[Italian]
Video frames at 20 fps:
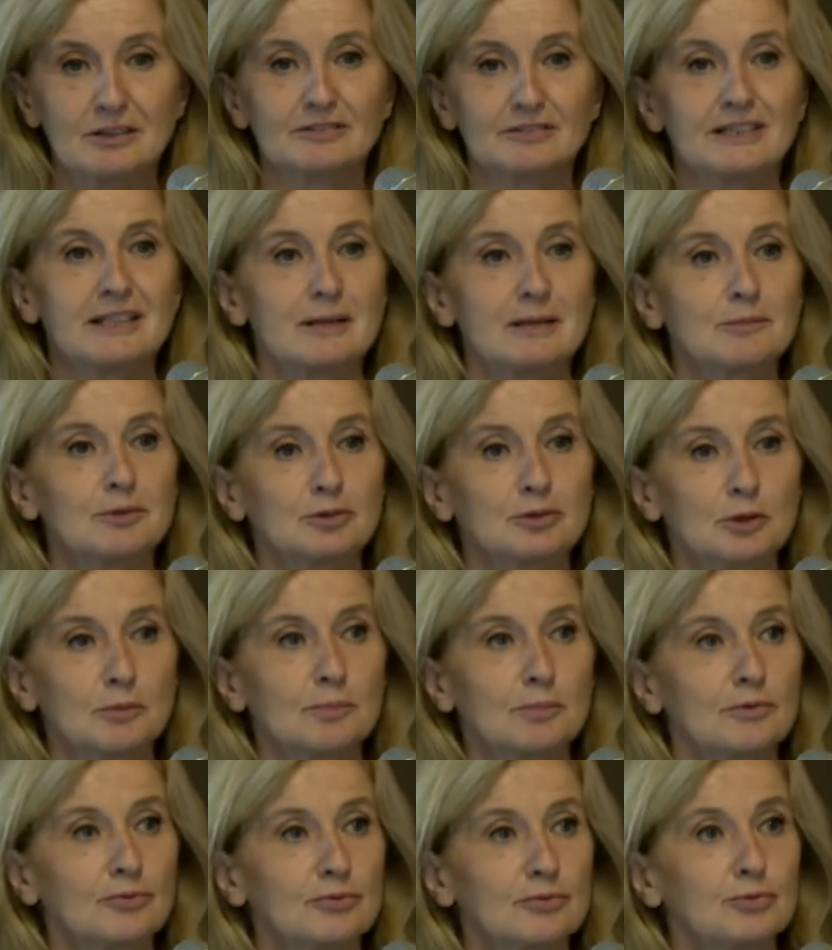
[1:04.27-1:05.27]
lo vedremo
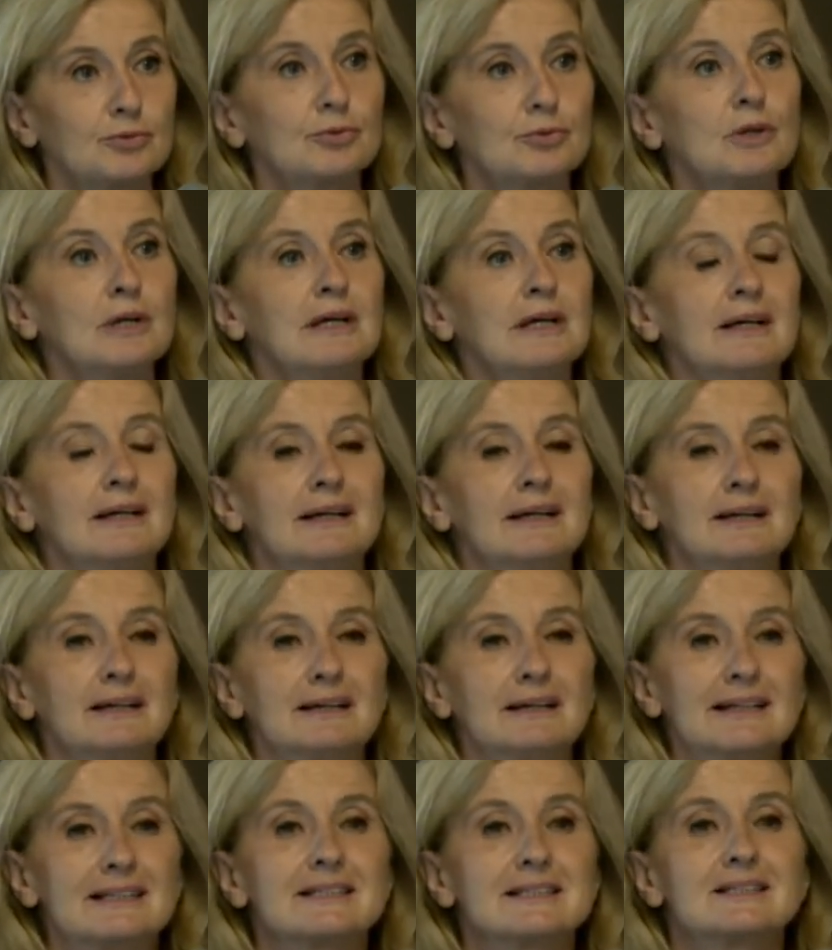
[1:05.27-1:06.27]
dopo, fu
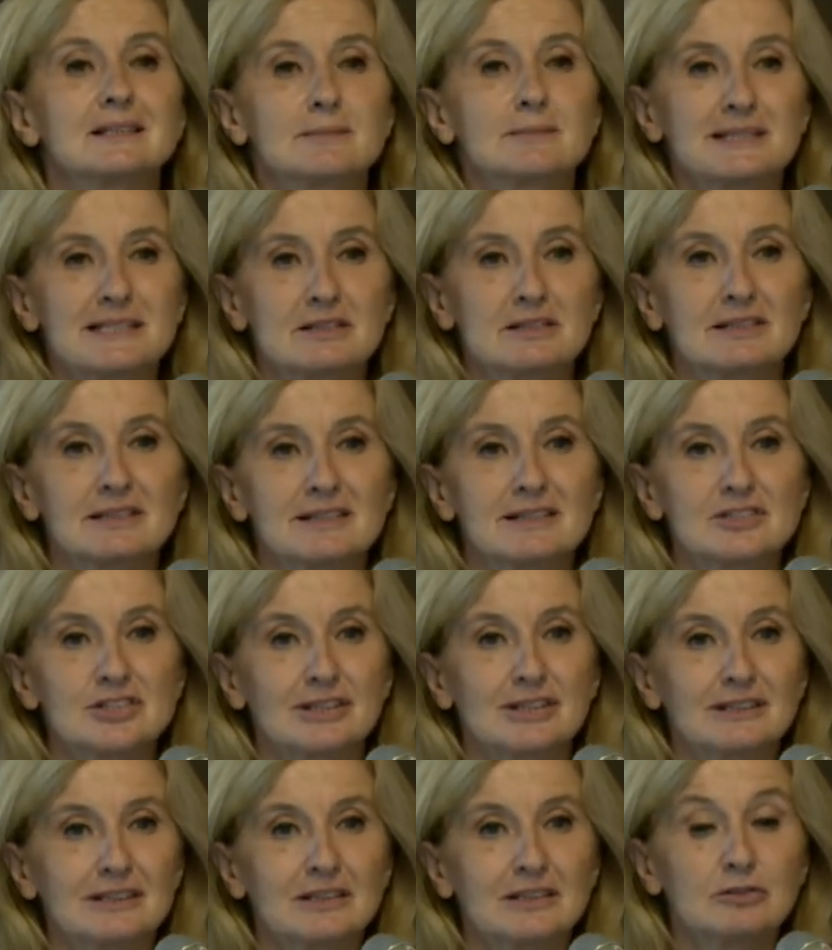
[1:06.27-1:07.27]
eh, la sistemazione del
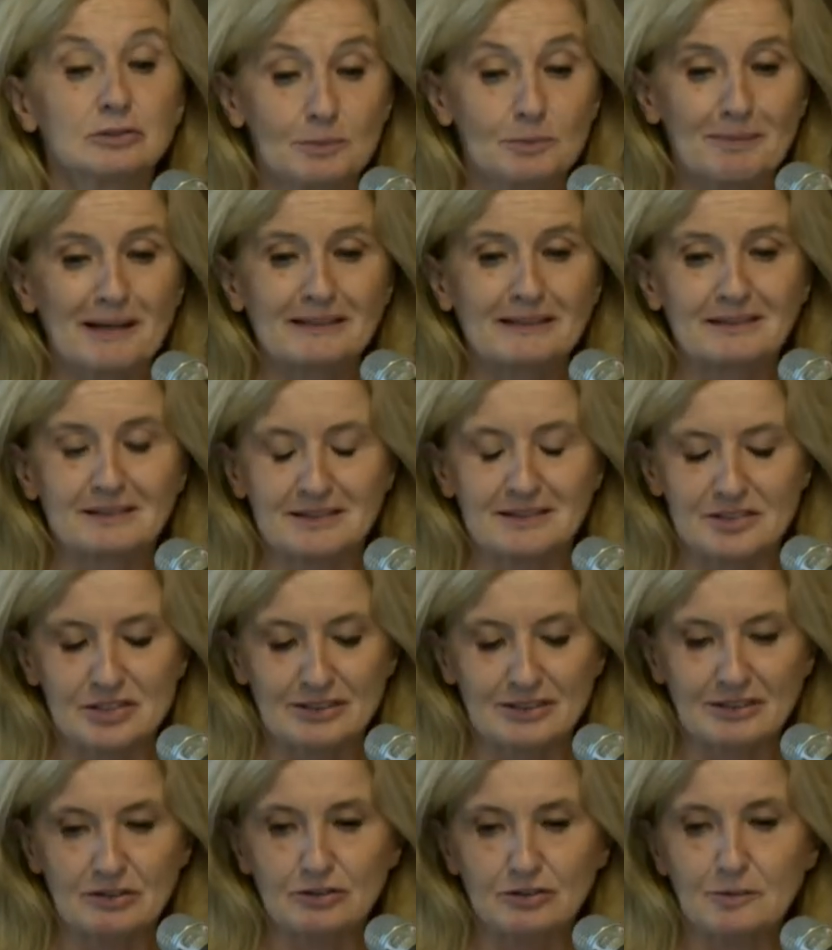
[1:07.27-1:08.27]
giardino, di parte del
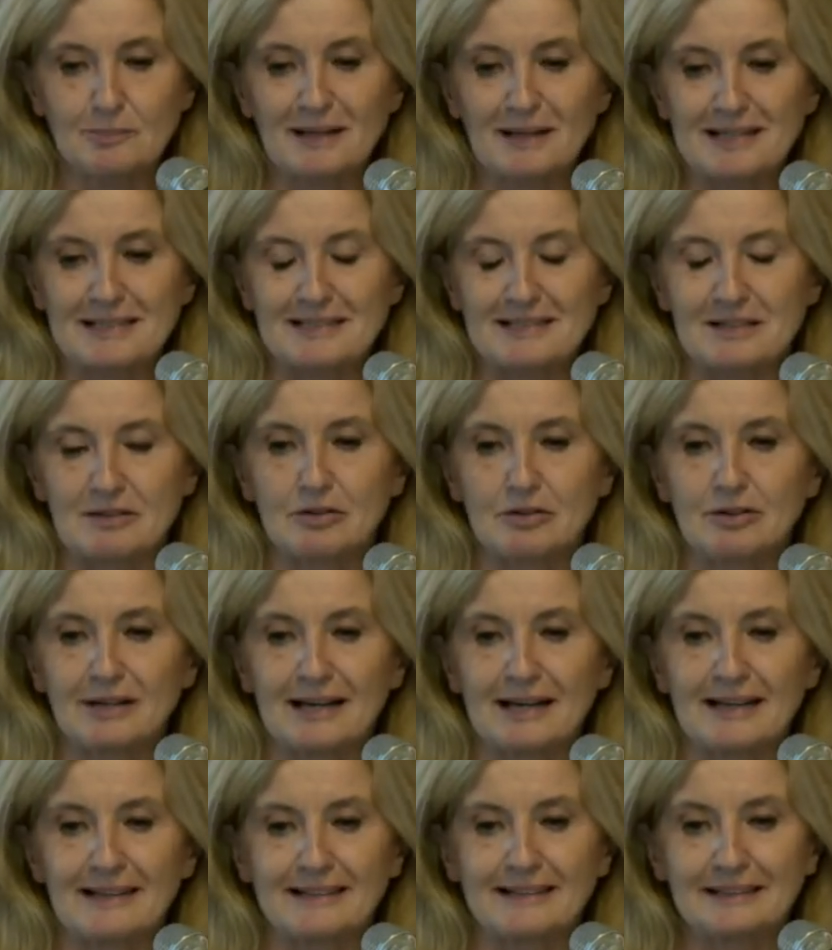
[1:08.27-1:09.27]
giardino di Palazzo
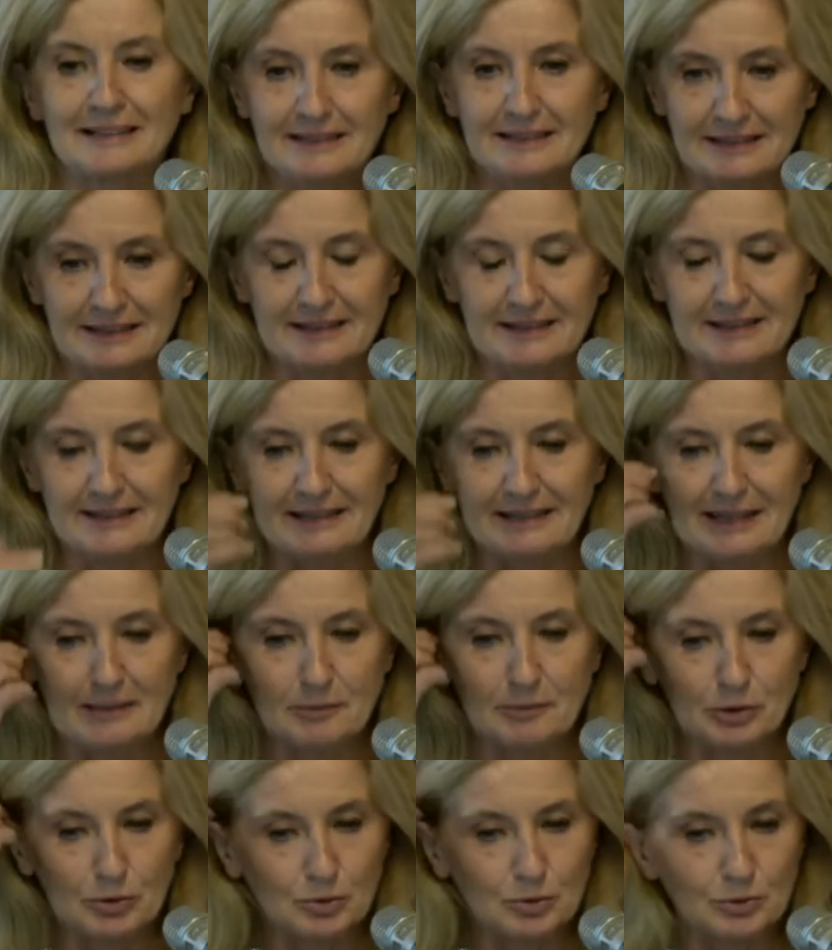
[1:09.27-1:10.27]
Ercolani eh, a
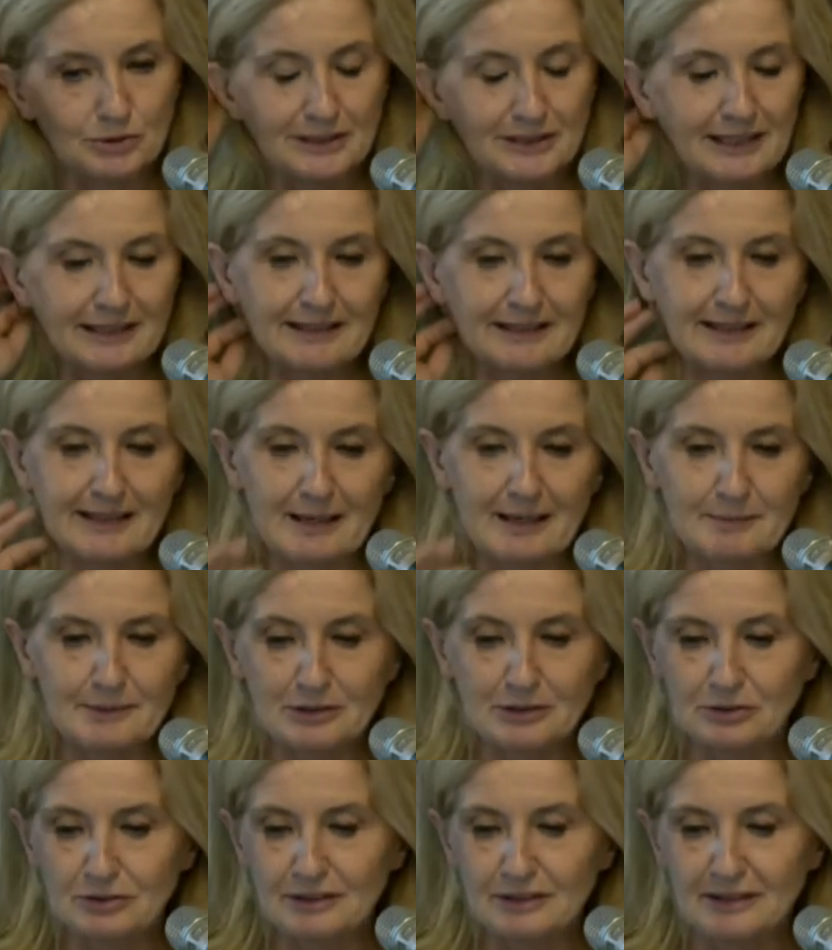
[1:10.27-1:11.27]
Bologna
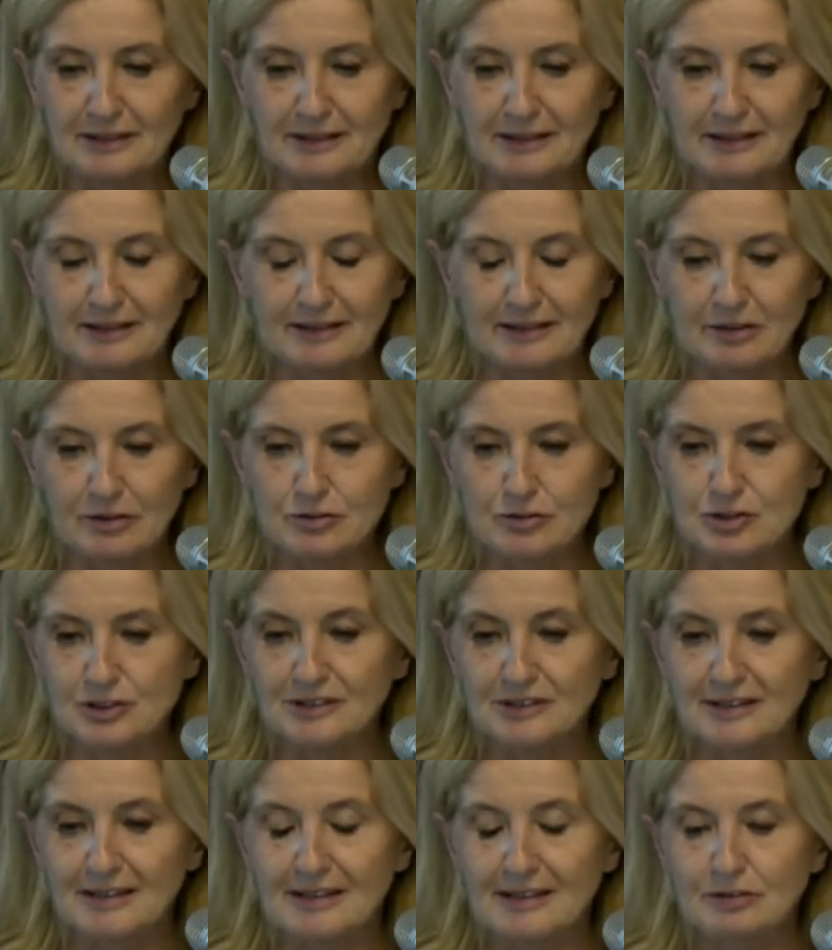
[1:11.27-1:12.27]
nell'ambito del nono
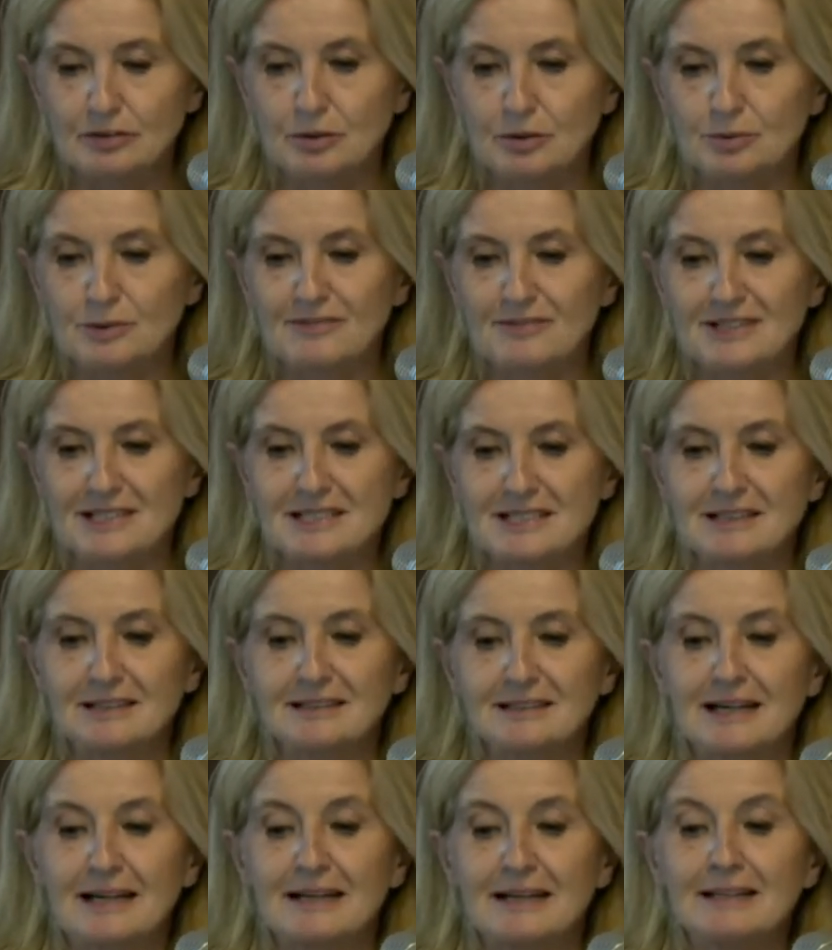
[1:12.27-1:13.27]
centenario
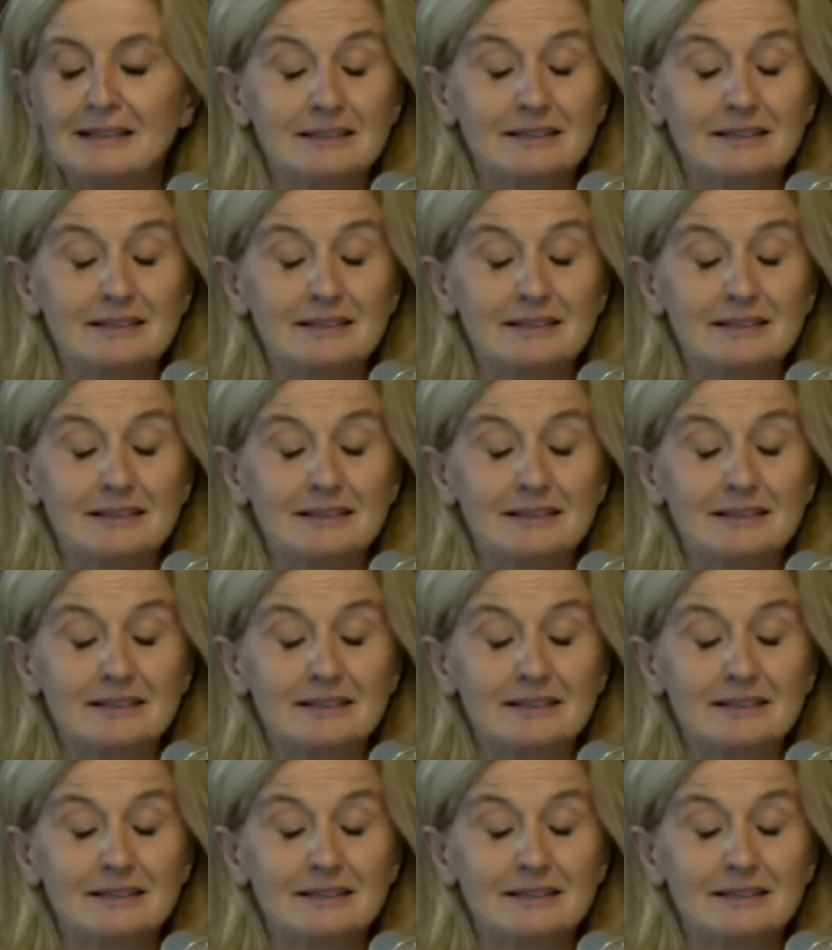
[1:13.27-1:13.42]
dell'università,